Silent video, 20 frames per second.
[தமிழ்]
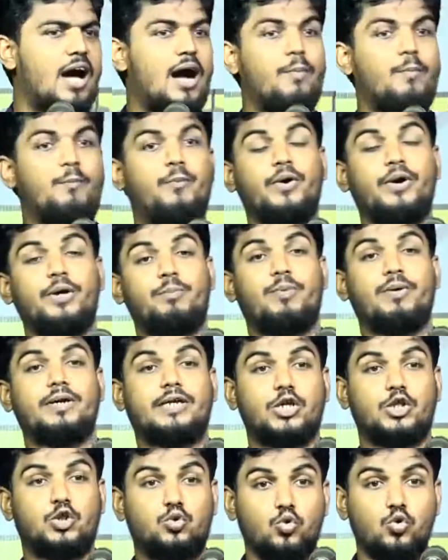
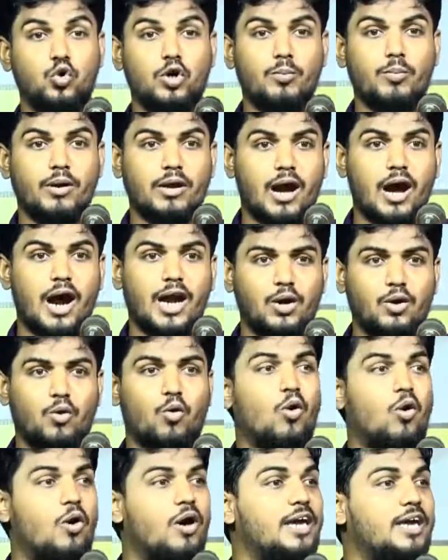அப்படிப்பட்ட தூய்மையான
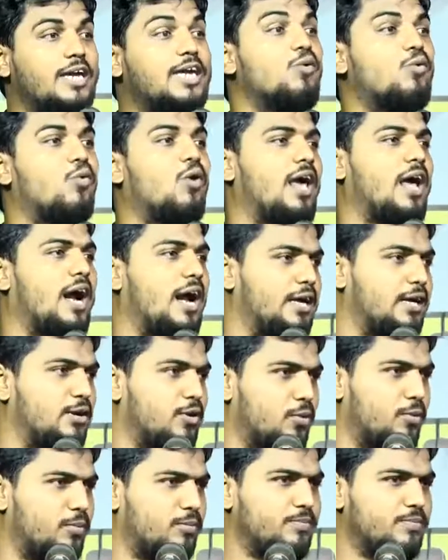கொள்கைக்கு உங்களை
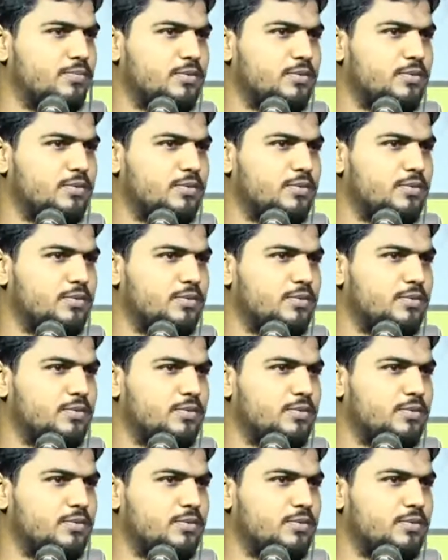அழைக்கிறோம்